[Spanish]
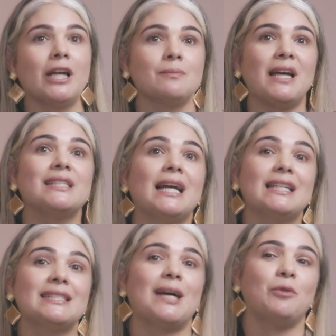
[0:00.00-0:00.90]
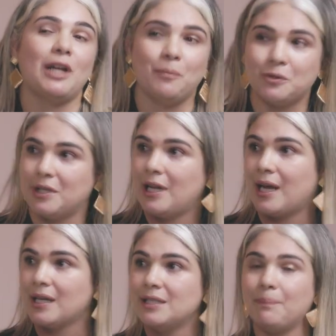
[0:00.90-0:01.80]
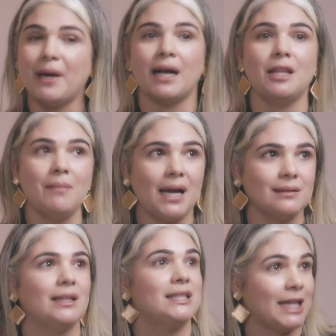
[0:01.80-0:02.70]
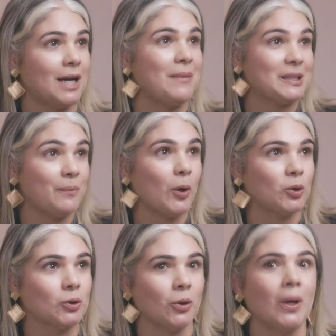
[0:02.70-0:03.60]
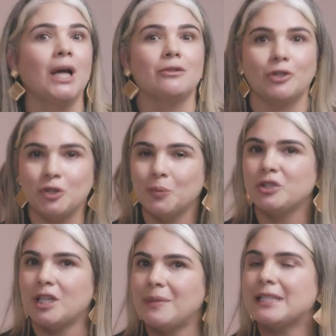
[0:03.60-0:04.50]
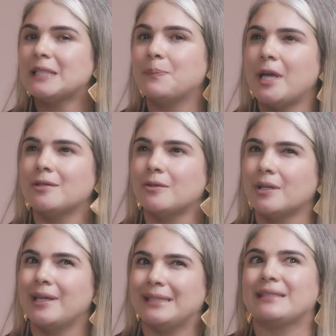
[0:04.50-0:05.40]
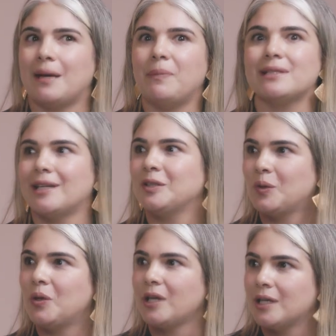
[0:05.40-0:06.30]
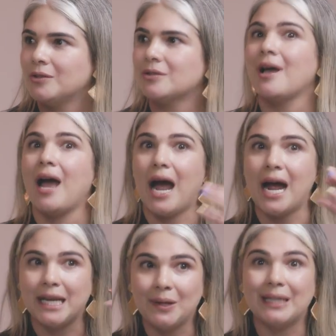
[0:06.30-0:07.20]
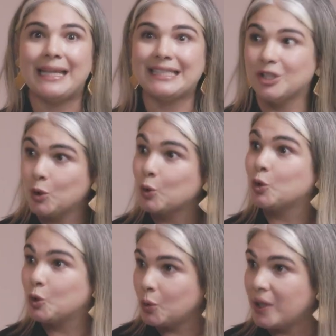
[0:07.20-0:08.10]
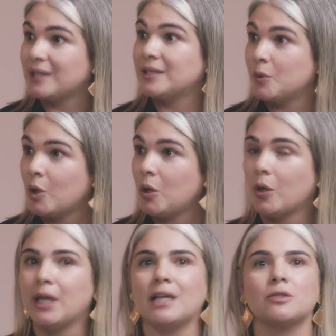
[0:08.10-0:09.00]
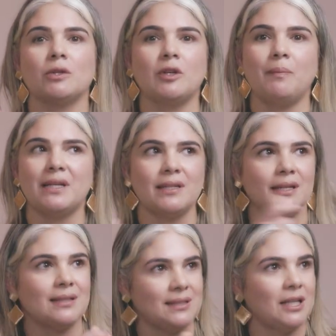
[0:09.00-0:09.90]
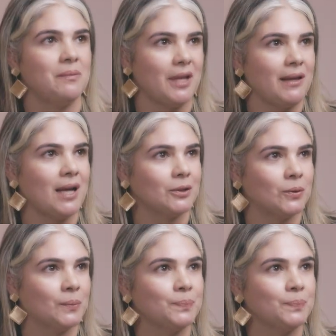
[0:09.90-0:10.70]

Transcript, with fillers: Es más, ya les damos la posibilidad que si pagan más, les llega más pronto. Entonces yo muchas veces pienso qué está pasando con ellos a nivel de estructuras neurológicas cuando el placer es así inmediato.